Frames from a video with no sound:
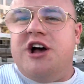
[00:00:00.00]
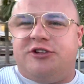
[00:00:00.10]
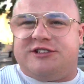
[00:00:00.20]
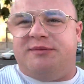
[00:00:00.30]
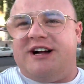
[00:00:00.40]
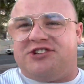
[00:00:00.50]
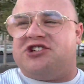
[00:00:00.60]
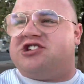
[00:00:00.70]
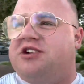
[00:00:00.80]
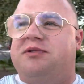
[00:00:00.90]
to zobaczysz,
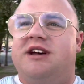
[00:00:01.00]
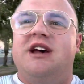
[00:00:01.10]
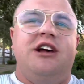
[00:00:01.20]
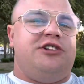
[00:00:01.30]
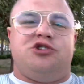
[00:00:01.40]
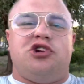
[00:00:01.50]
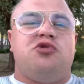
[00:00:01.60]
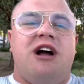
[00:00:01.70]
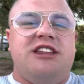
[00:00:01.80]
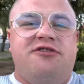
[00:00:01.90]
że jakby ty już
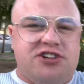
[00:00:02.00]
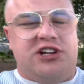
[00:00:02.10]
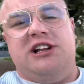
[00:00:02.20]
dokładnie wiesz,